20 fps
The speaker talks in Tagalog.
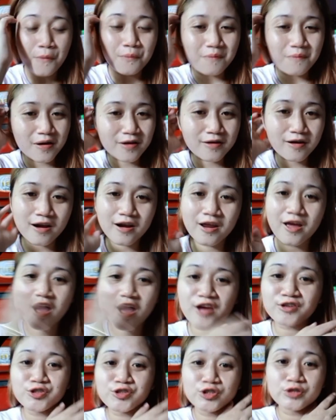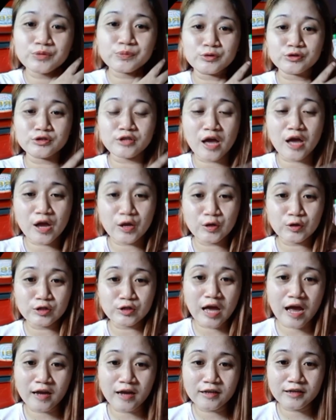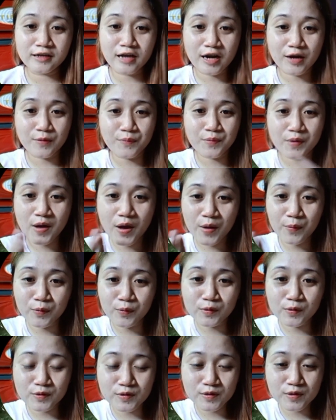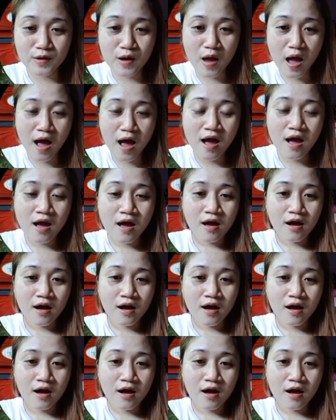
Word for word: magre-reaction po tayo dahil nga nagbigay po sila